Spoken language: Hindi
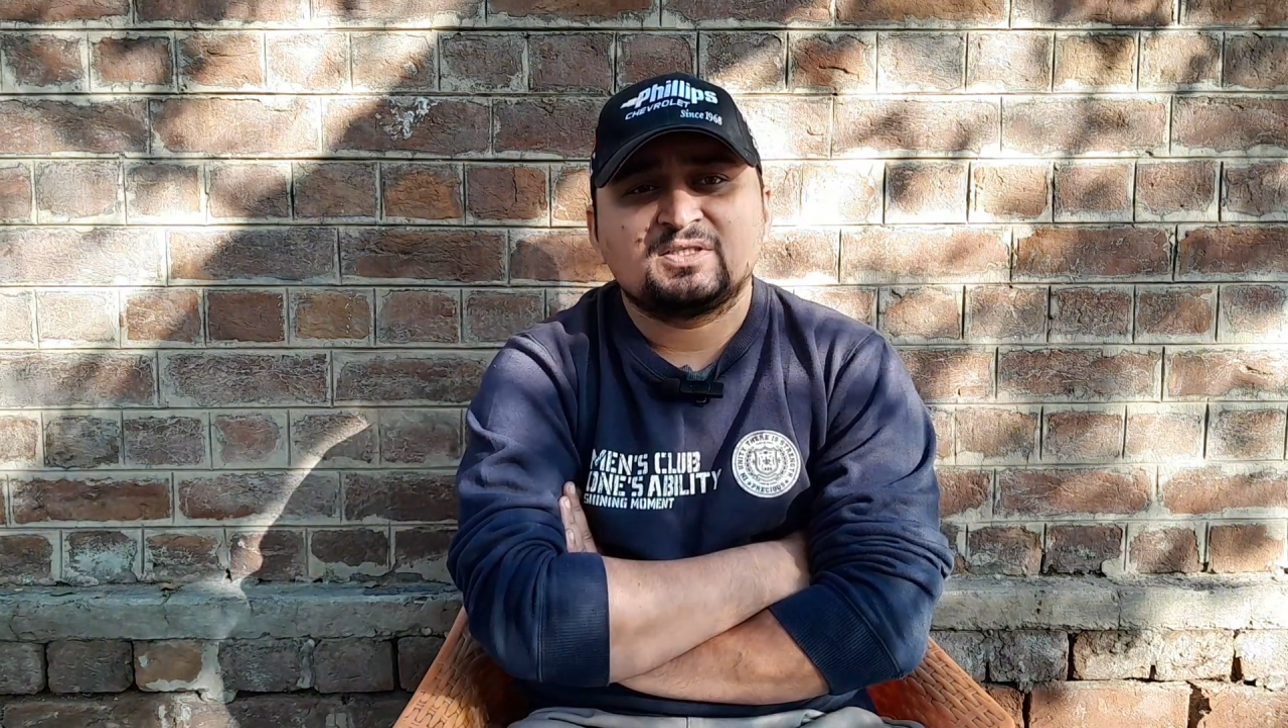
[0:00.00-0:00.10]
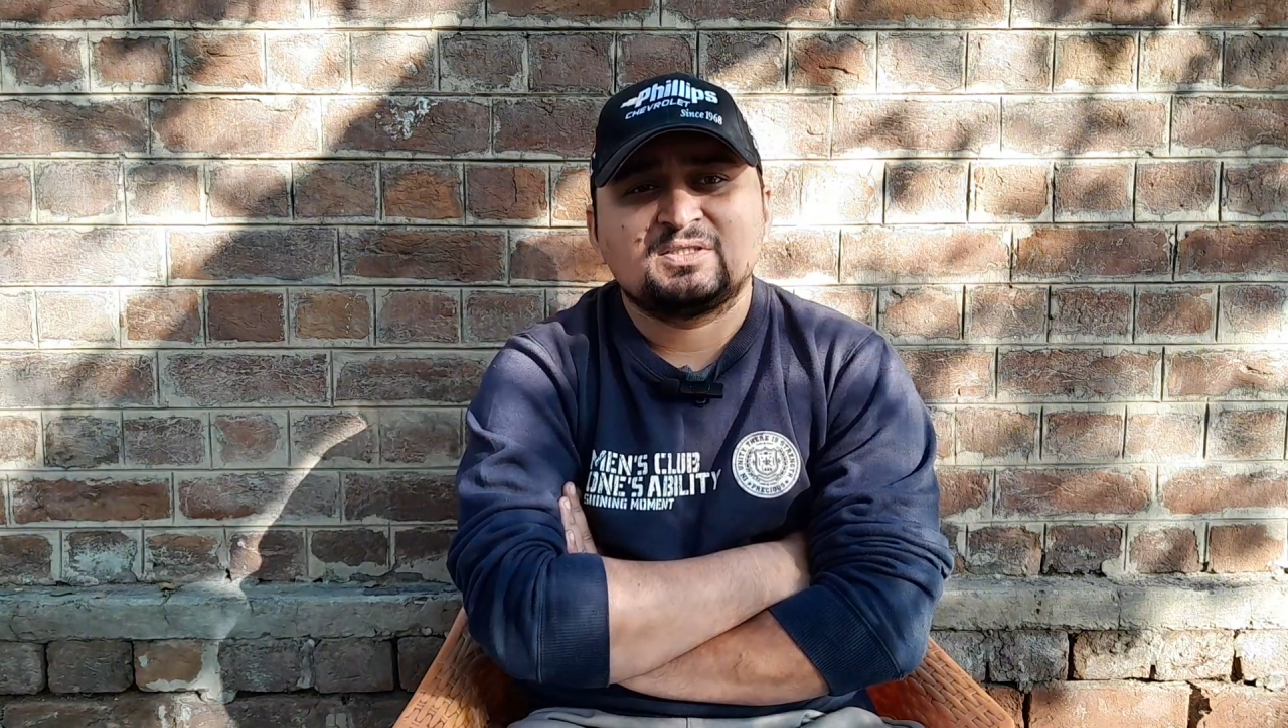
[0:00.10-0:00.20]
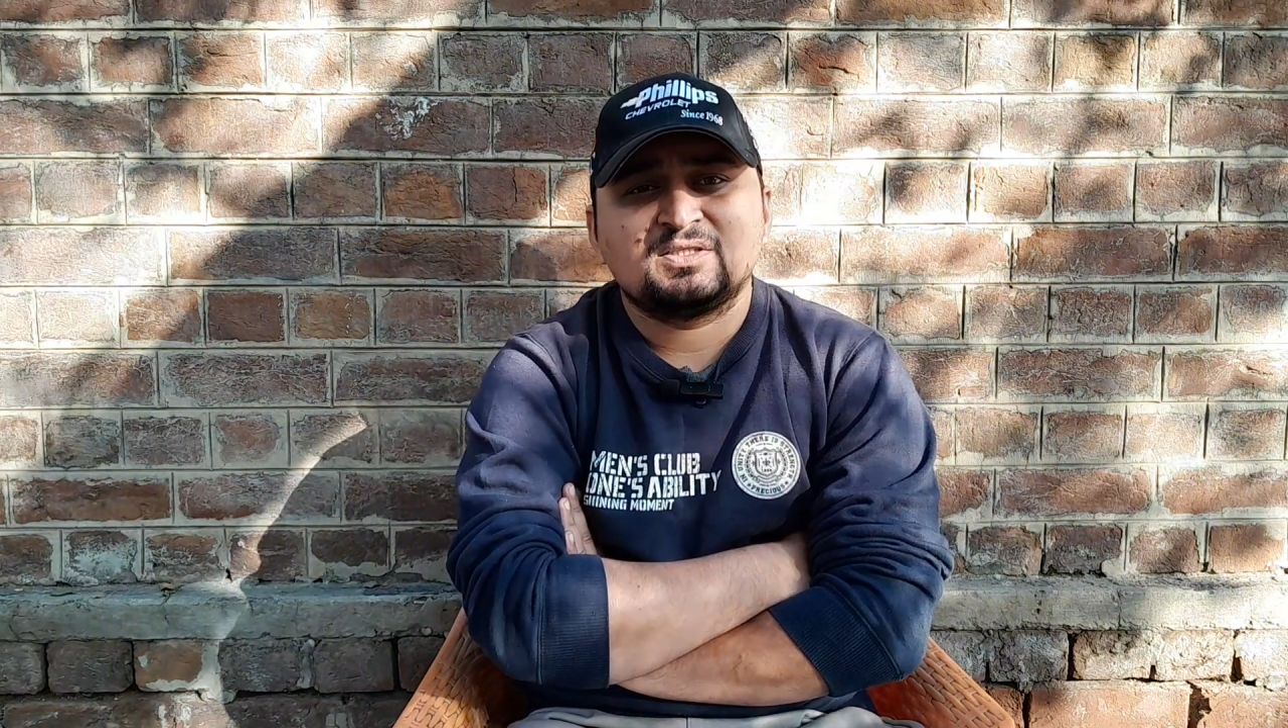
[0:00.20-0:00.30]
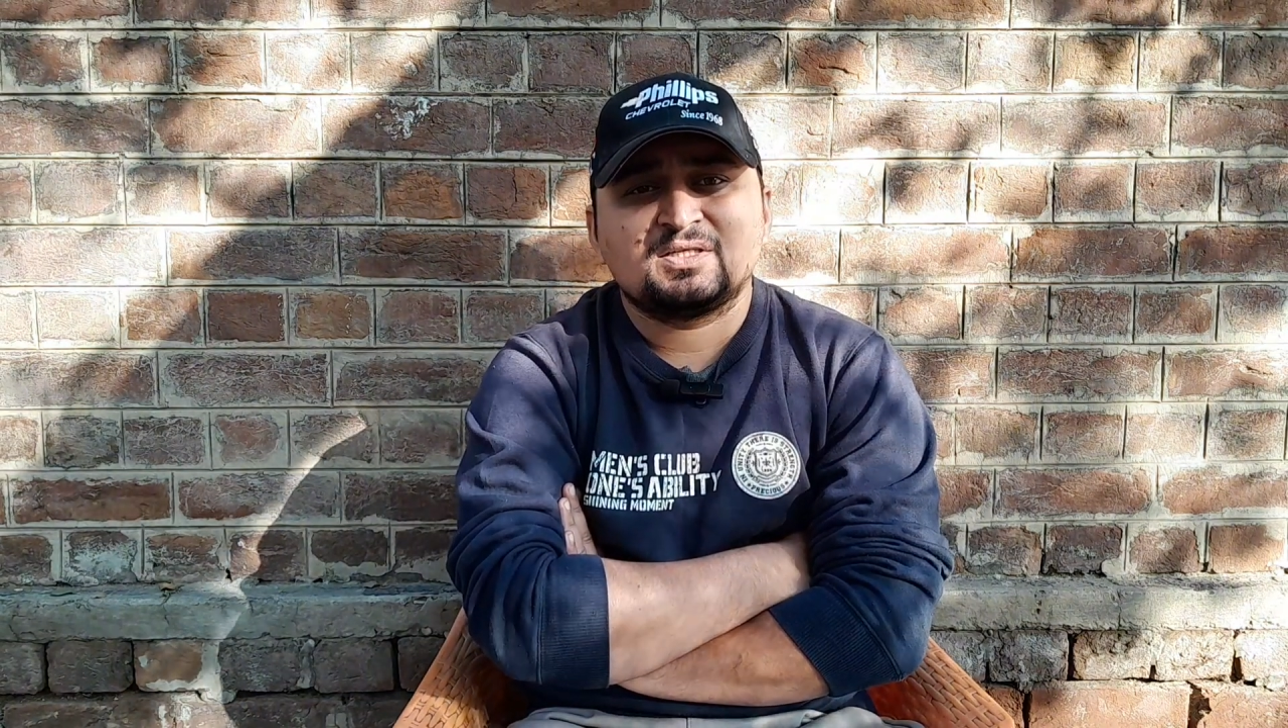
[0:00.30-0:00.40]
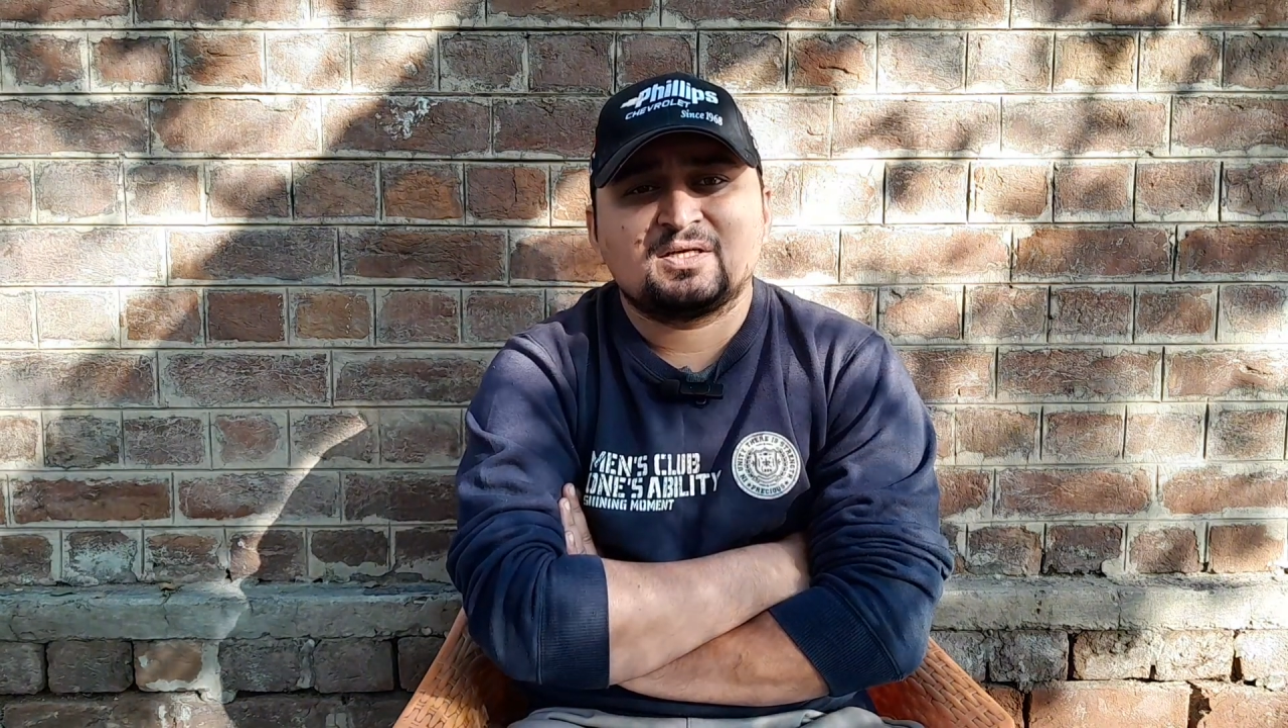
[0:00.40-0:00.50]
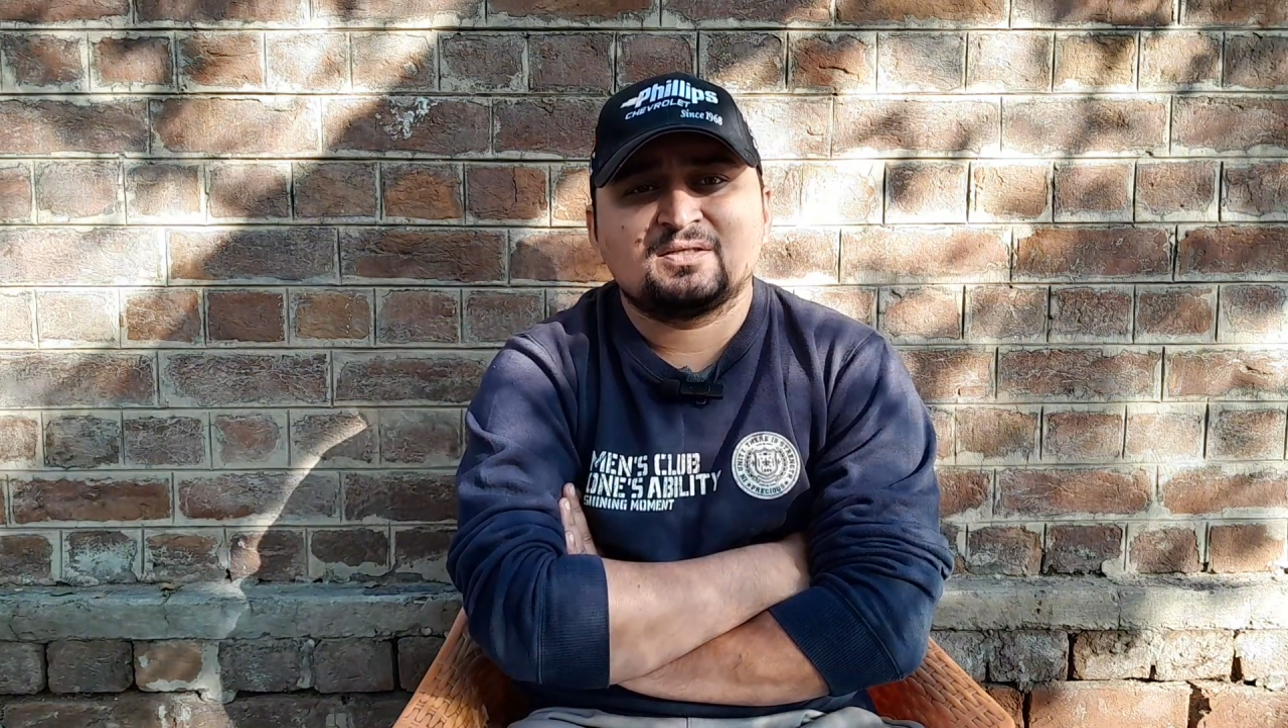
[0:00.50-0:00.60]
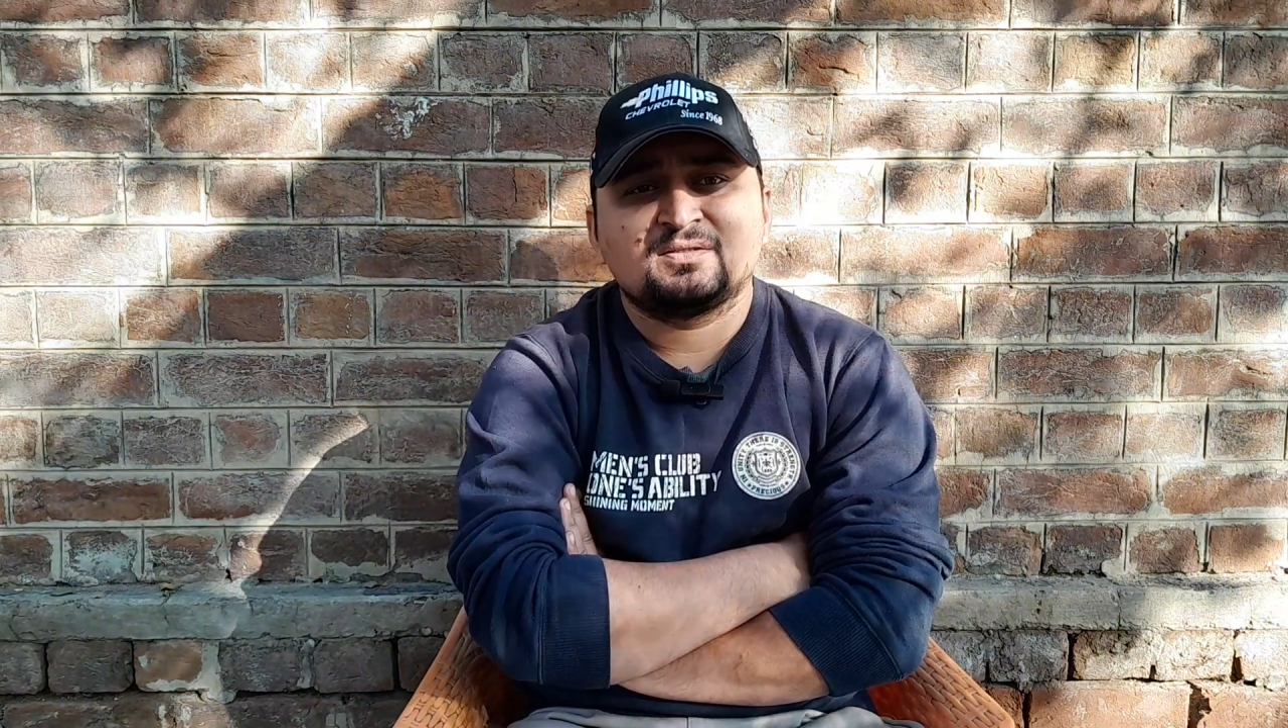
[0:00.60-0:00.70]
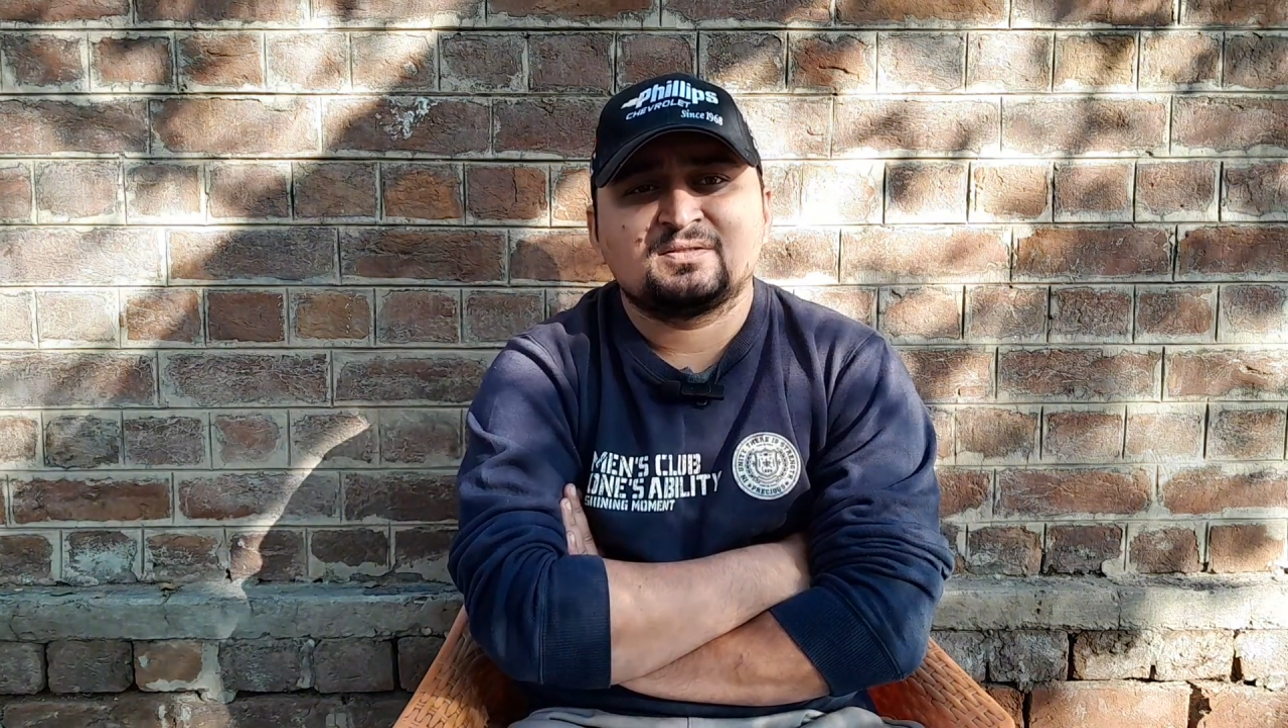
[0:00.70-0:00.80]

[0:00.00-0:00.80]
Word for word: कीजिएगा